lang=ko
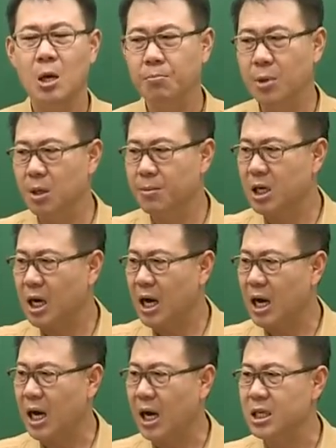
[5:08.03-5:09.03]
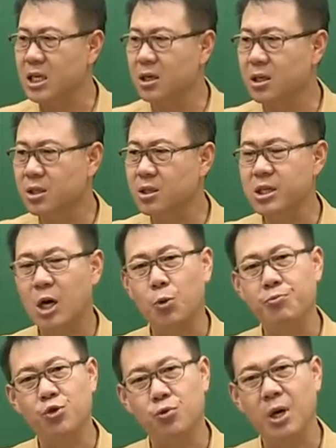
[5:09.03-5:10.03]
뭐뭐가 아닌 것은이라고
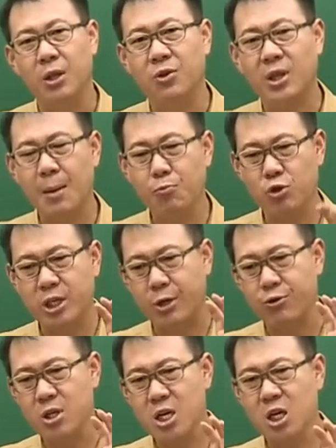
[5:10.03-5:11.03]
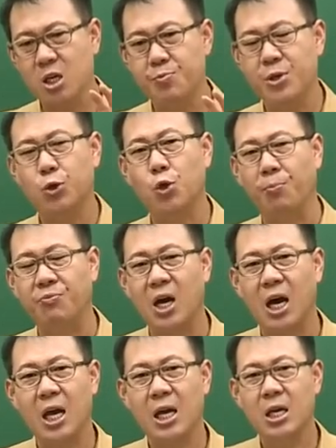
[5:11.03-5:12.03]
물으면 탐구 자료는 읽을 필요도
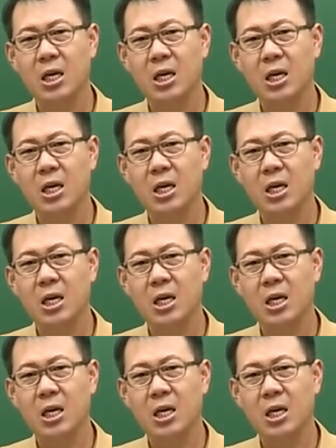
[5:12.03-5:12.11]
없다.